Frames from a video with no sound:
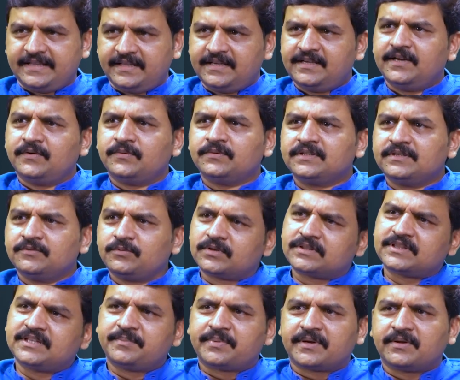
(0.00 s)
అదే ఏముంది
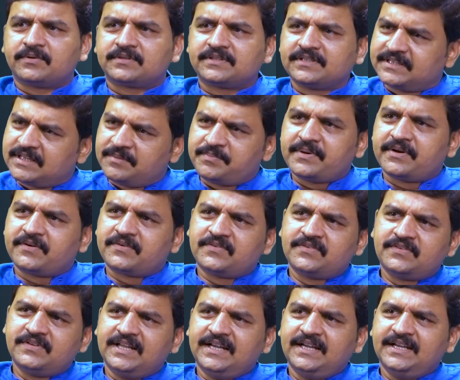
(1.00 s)
వృత్తి ప్రవృత్తి తప్పే
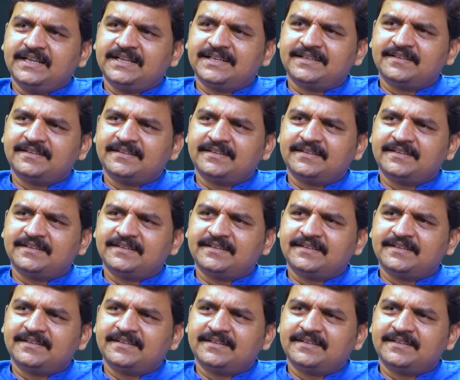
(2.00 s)
ఉందా